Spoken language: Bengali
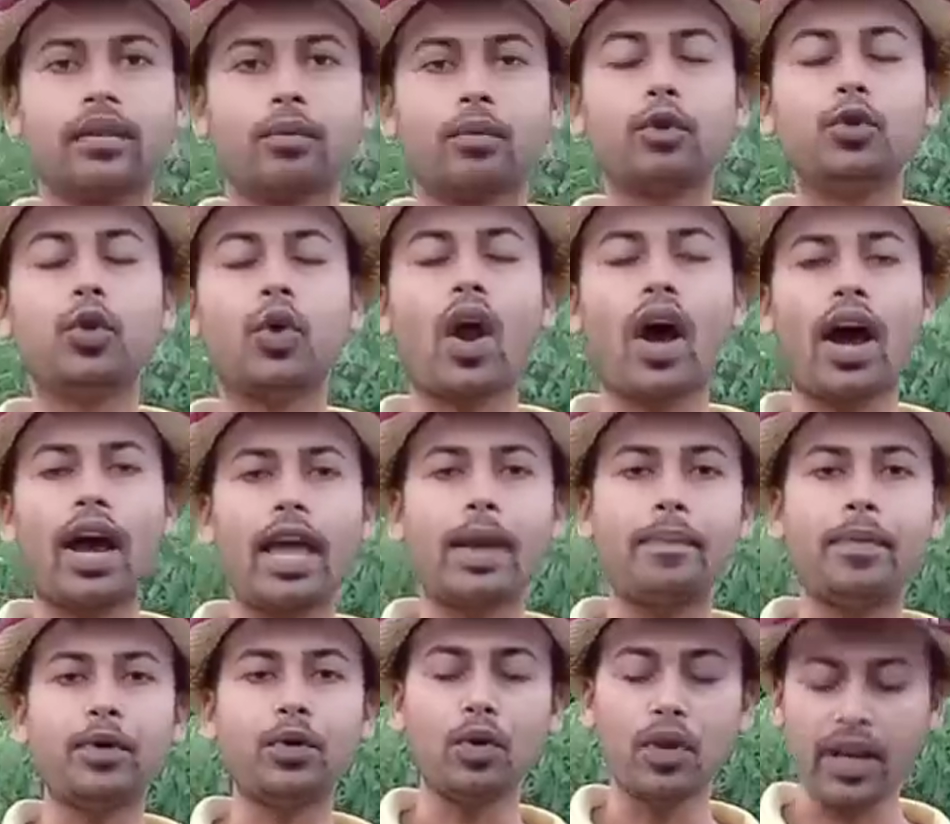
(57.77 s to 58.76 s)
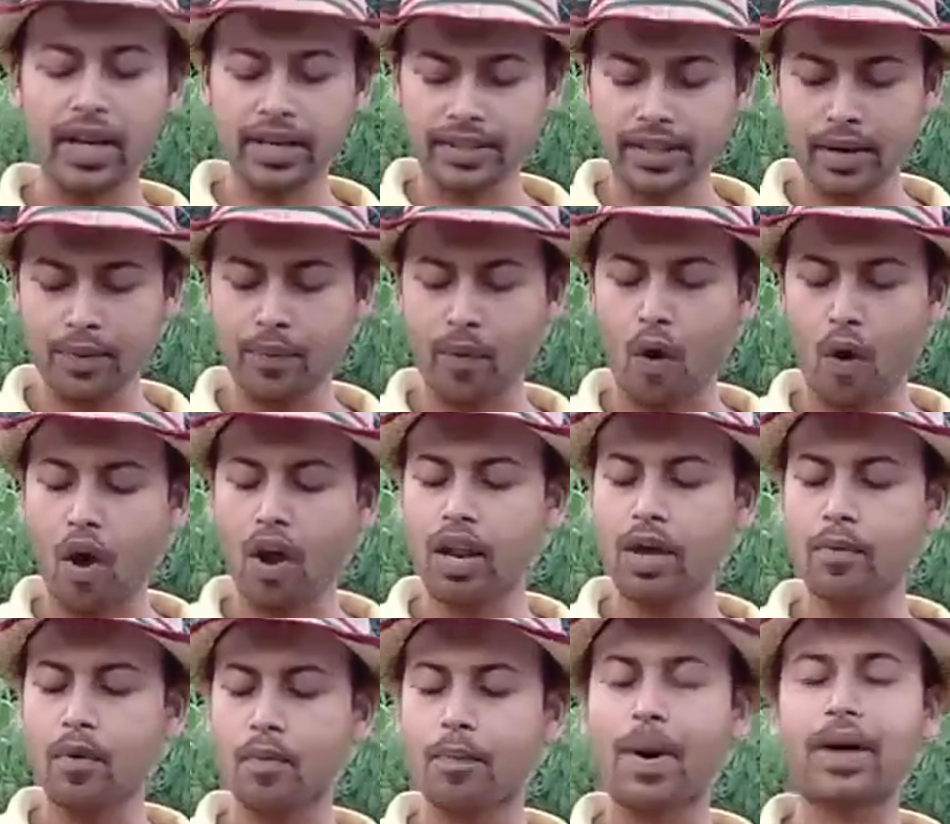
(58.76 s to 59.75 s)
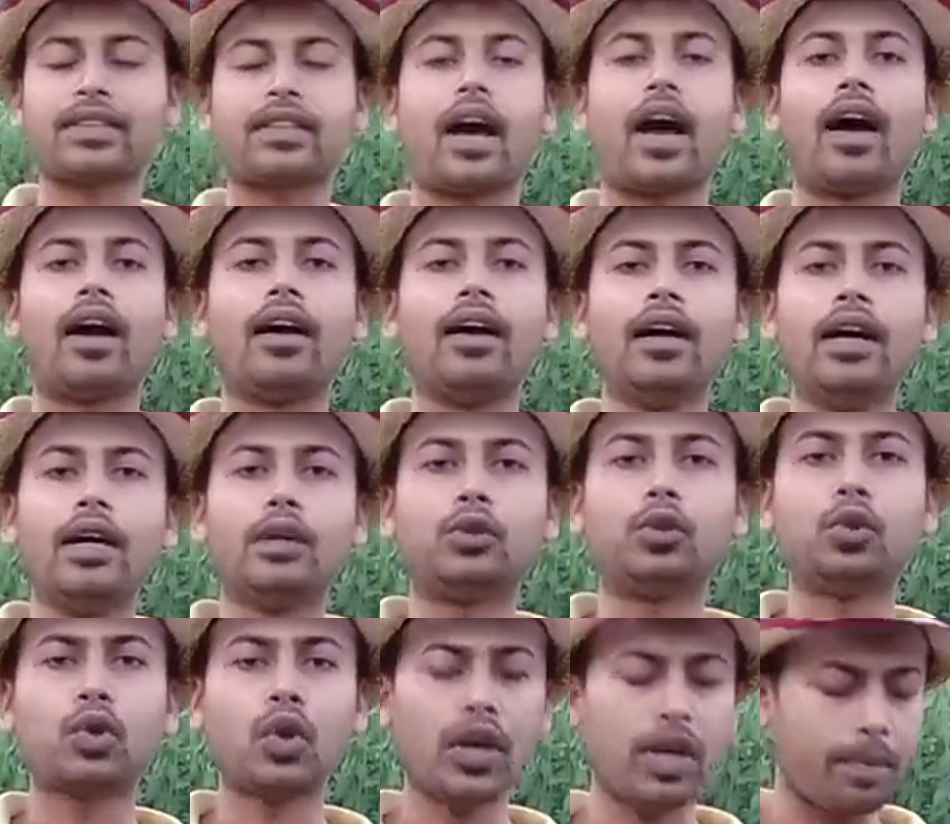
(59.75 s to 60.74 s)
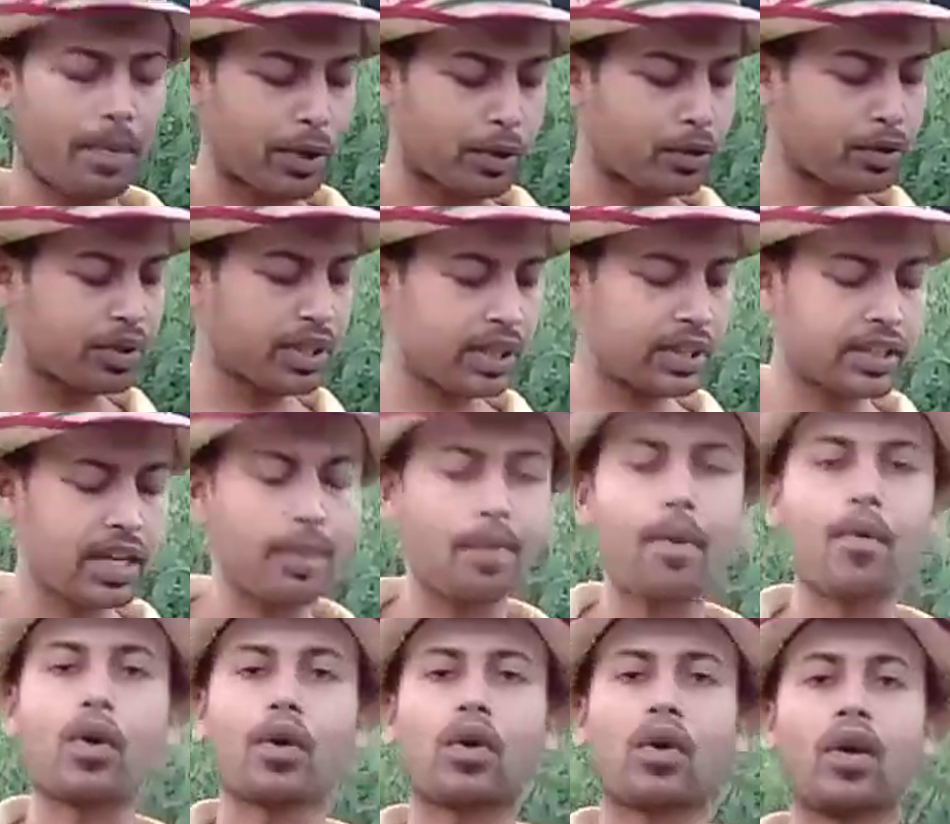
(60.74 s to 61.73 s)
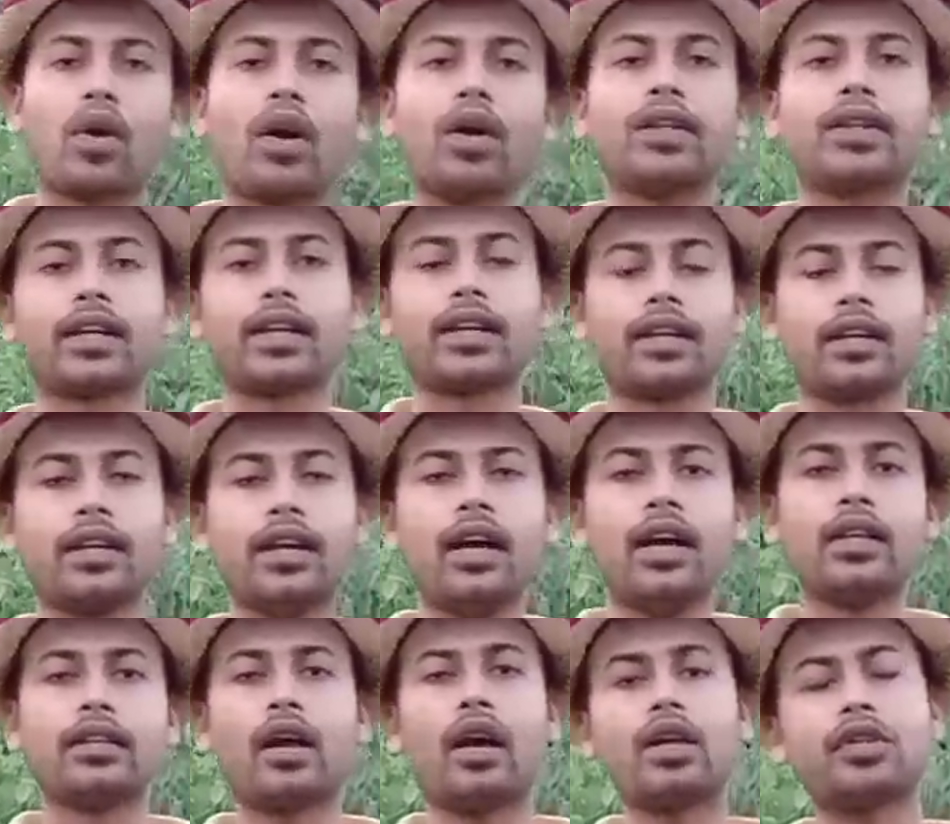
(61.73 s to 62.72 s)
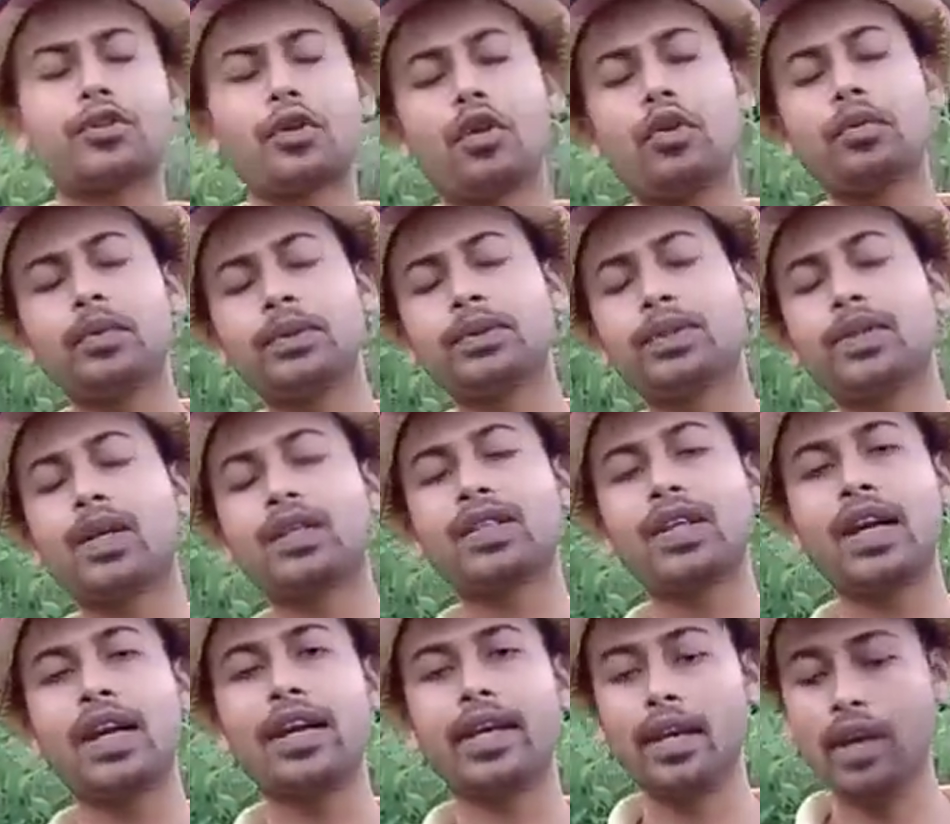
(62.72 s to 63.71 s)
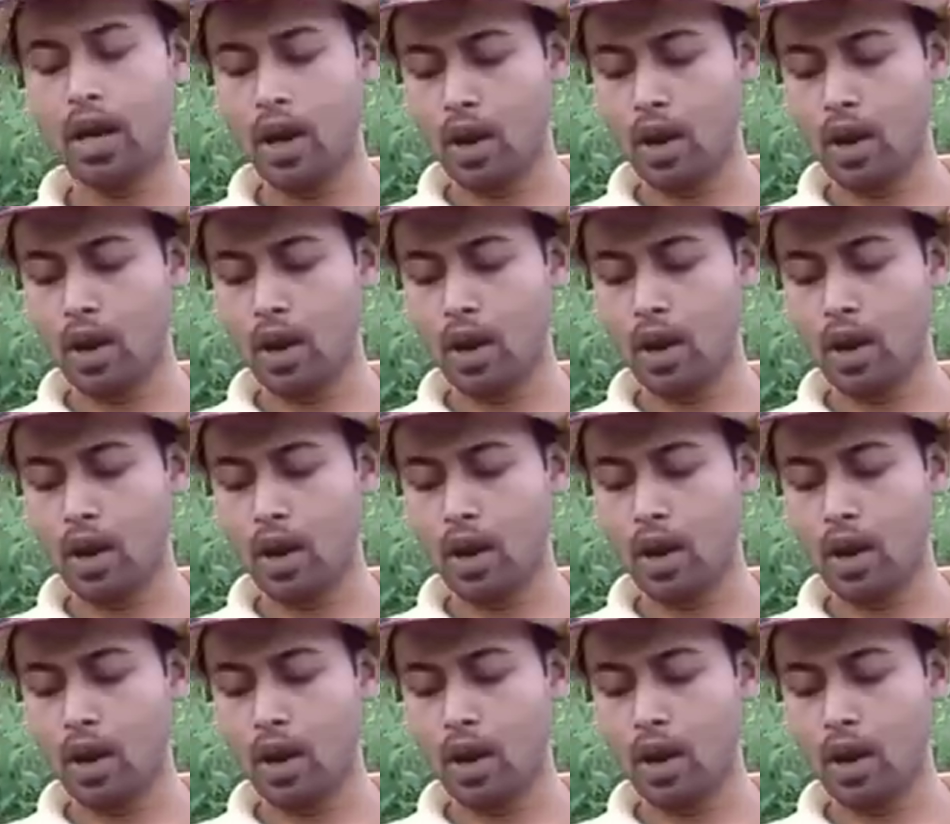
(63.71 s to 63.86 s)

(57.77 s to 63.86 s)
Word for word: বন্ধুরা এই পিটুলি গাছের ফল এবং পাতা দুটোই ভেষজ চিকিৎসায় ব্যবহার করা হয়ে থাকে তাহলে চলুন বন্ধুরা জেনে নিই